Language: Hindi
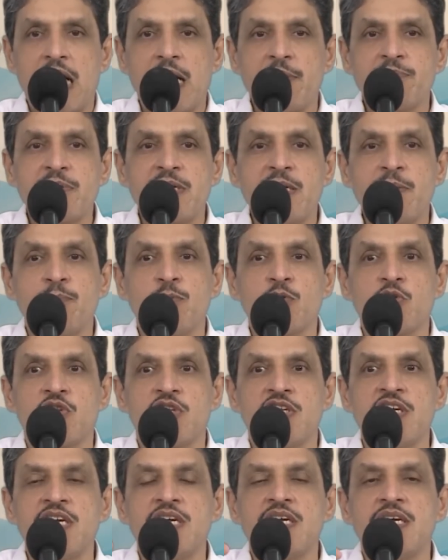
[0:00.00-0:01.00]
आपकी
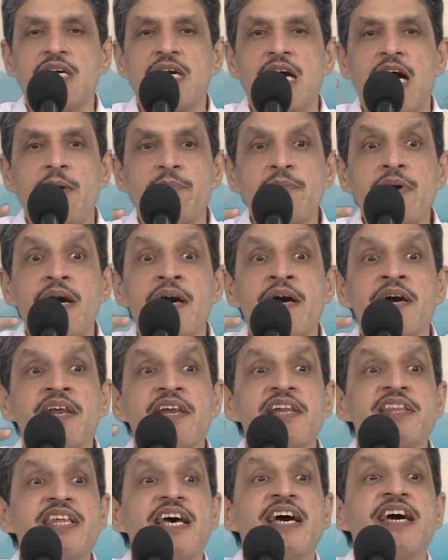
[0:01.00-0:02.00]
बुद्धि आपका
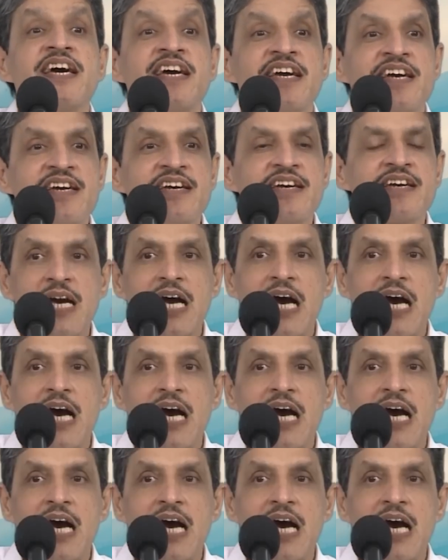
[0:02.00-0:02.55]
हृदय